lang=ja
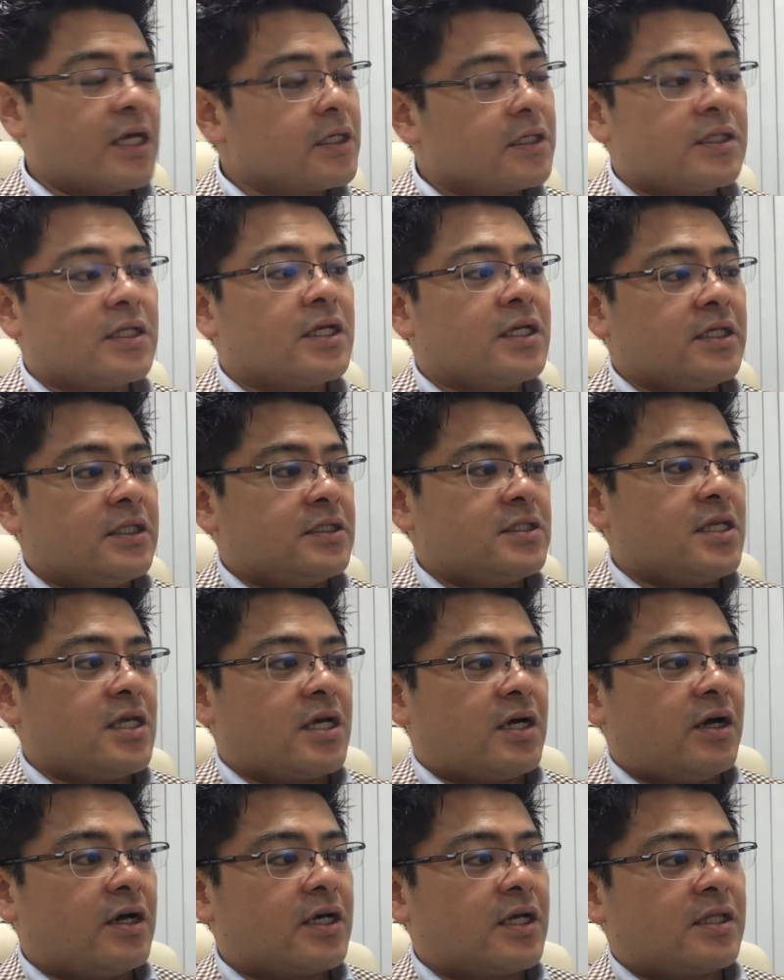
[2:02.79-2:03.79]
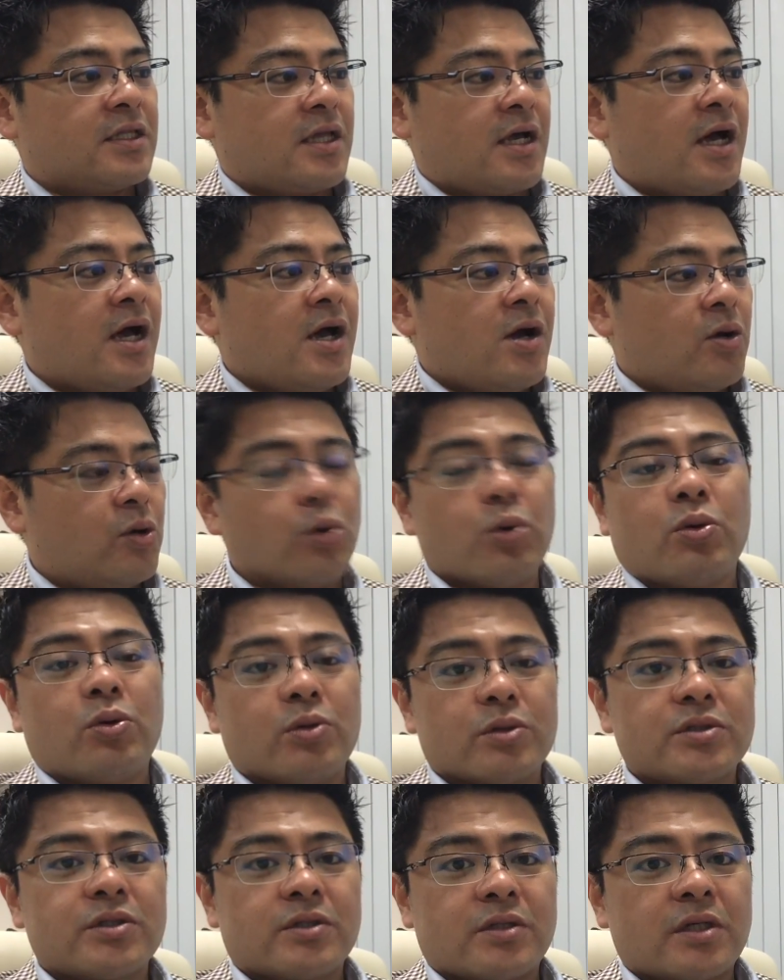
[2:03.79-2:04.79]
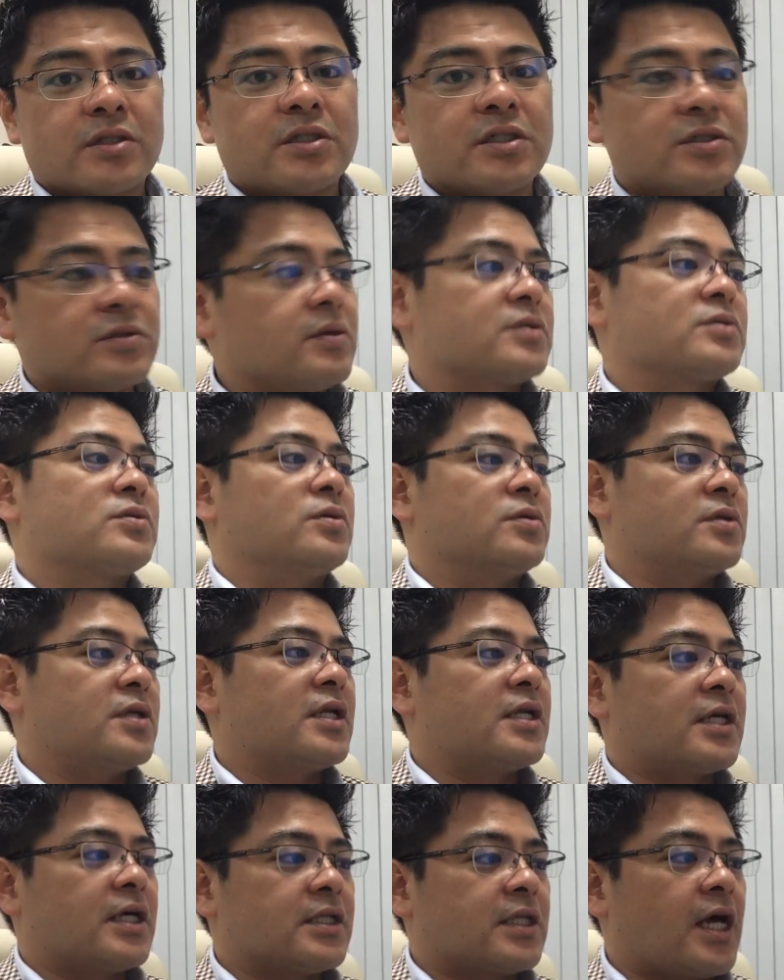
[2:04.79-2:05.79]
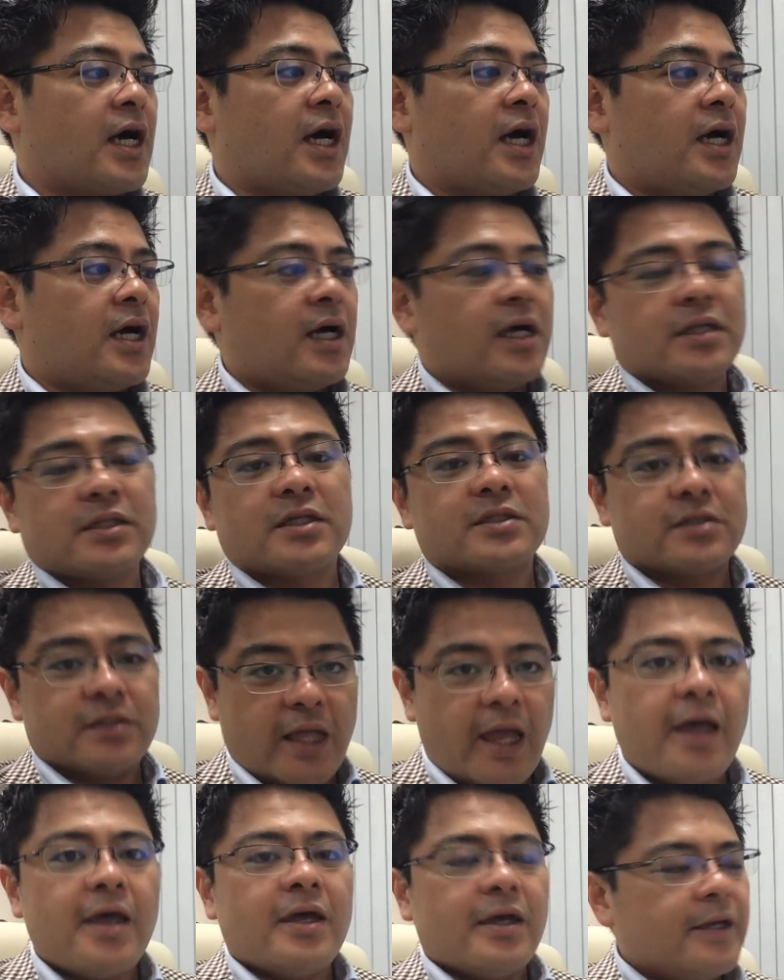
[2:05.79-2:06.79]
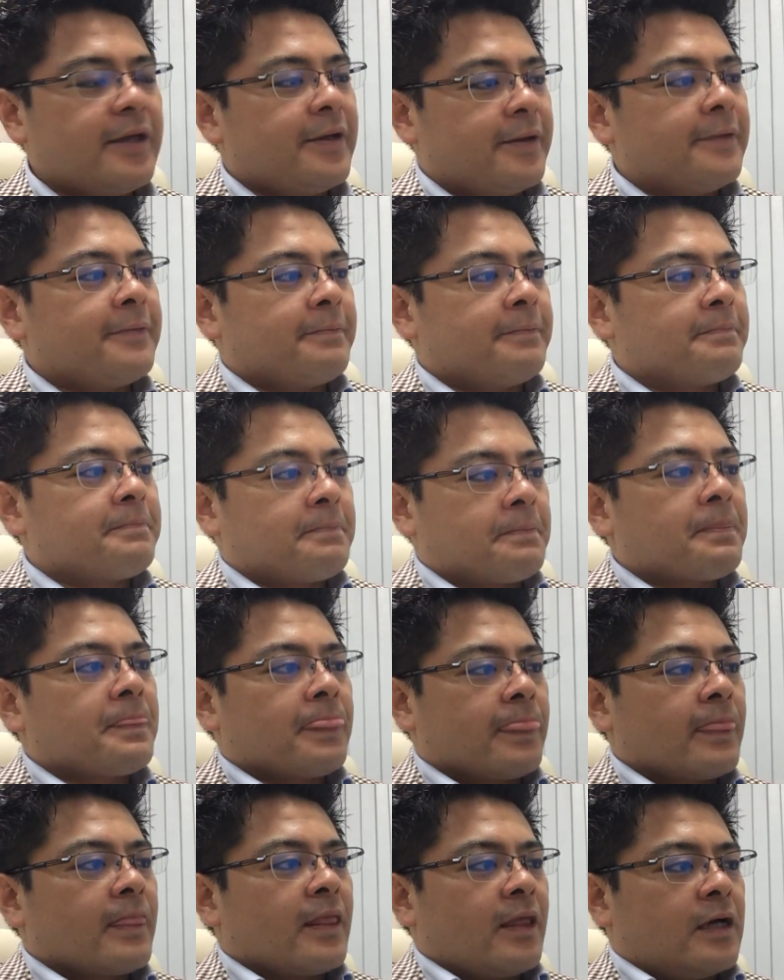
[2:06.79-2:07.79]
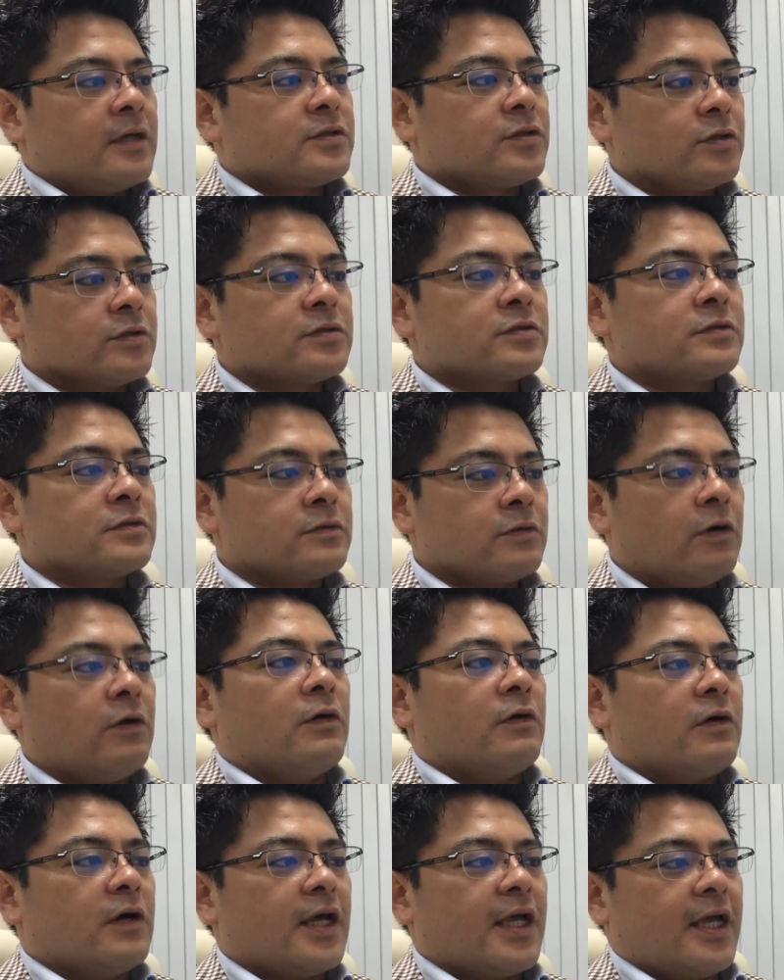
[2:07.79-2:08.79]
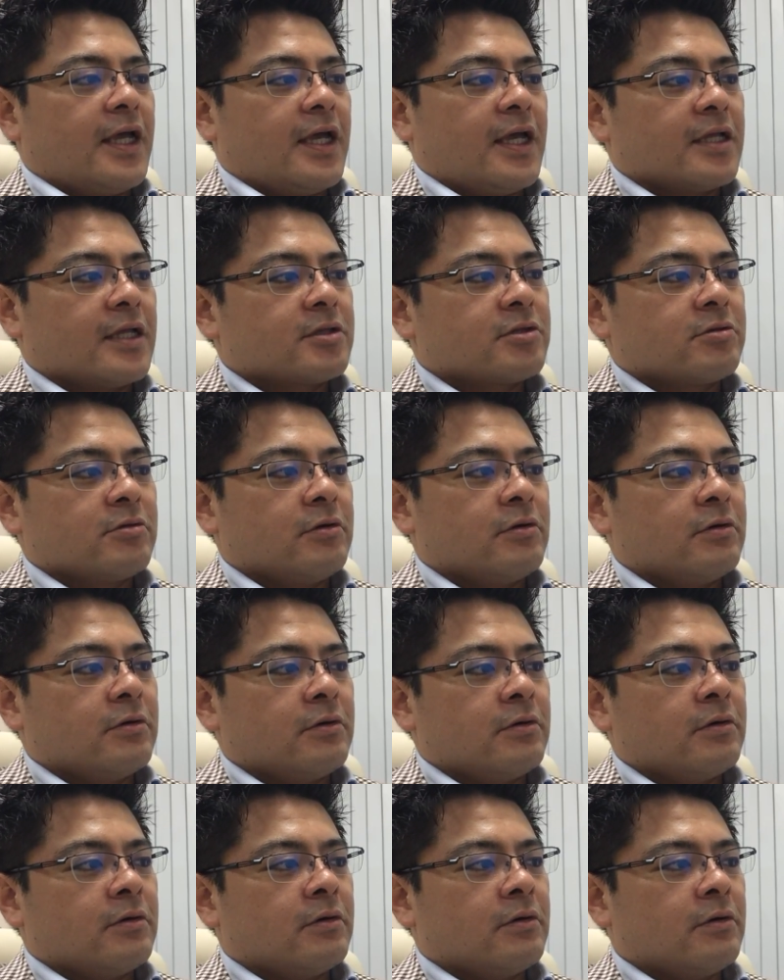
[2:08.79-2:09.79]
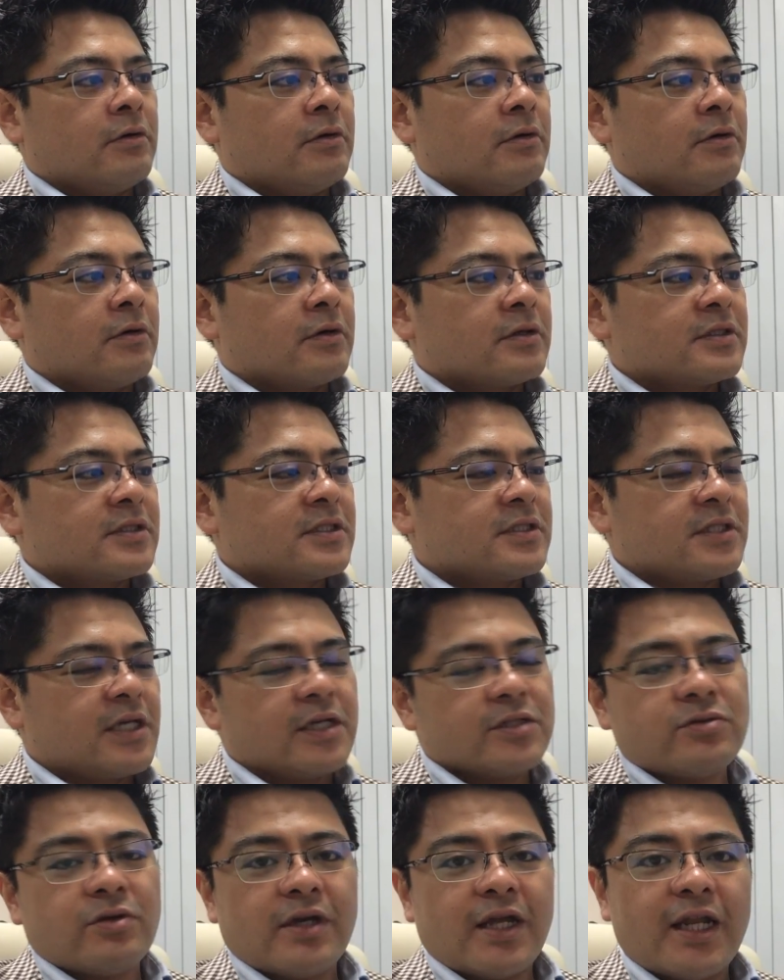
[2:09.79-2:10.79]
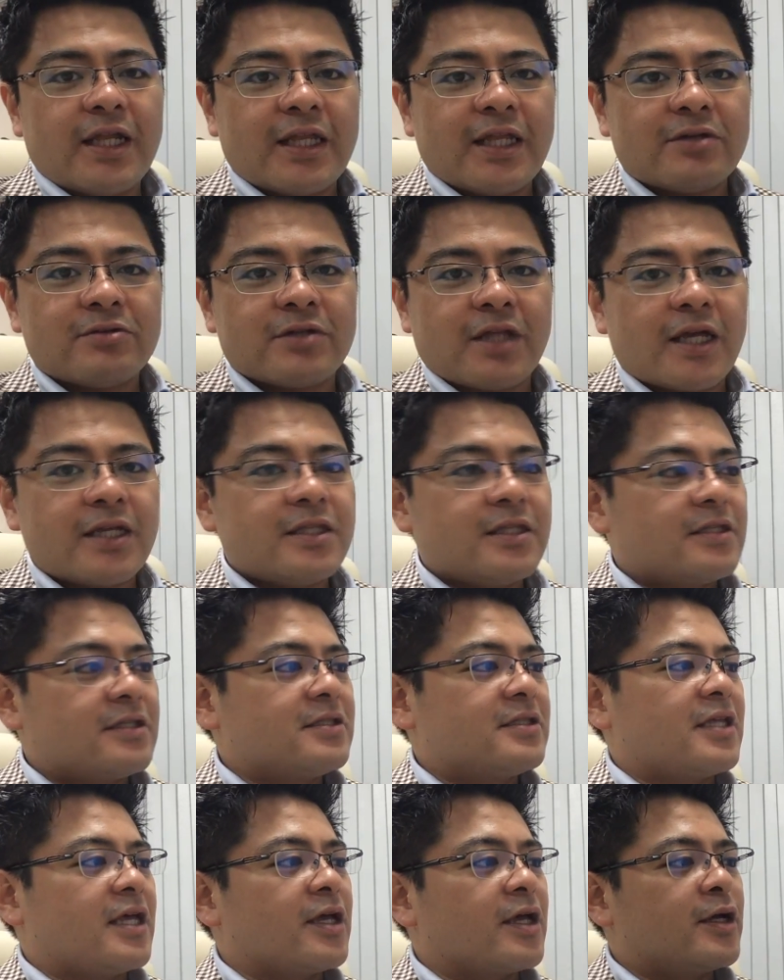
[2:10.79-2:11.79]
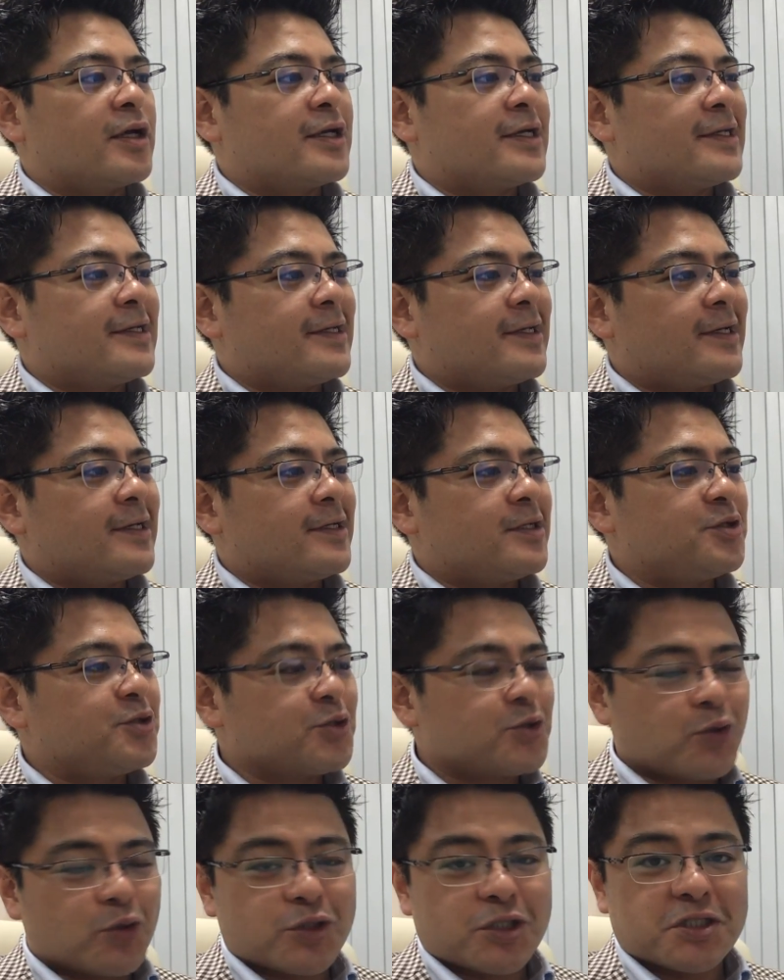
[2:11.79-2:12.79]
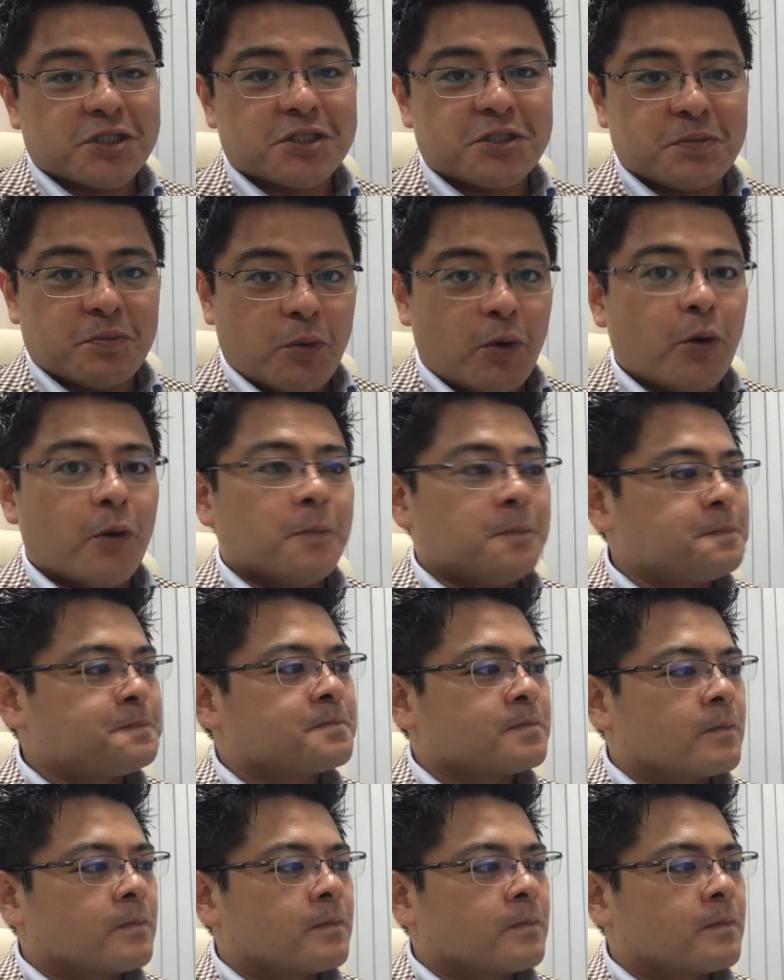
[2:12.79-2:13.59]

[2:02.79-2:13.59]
劇的に成果を上げた方法っていうのは実はそういうやり方ですね。そうすると,、えーと、最初やりたくないっていう人たちも